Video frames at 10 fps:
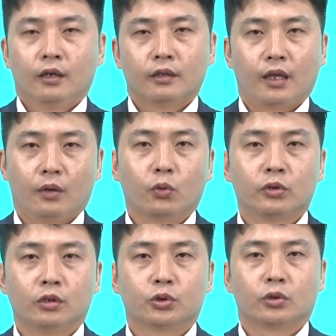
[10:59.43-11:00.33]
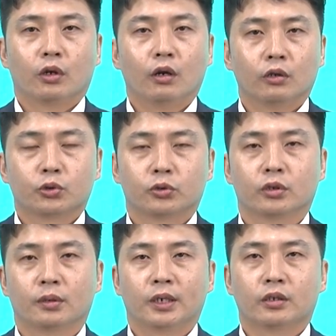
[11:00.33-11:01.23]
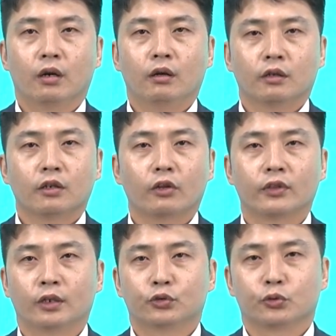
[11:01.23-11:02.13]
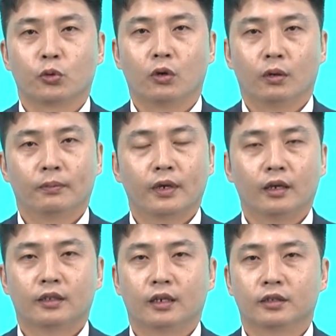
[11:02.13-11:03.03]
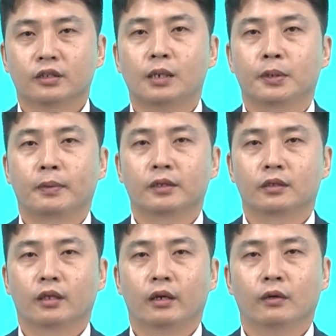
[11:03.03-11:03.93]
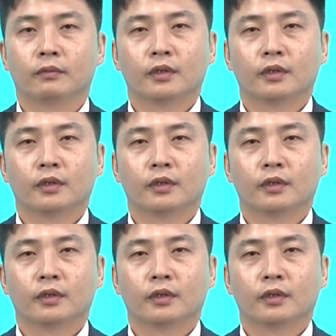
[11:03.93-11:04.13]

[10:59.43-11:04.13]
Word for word: 네, 오늘 어, 조선업에서 현대중공업에 대해서 살펴봤는데요.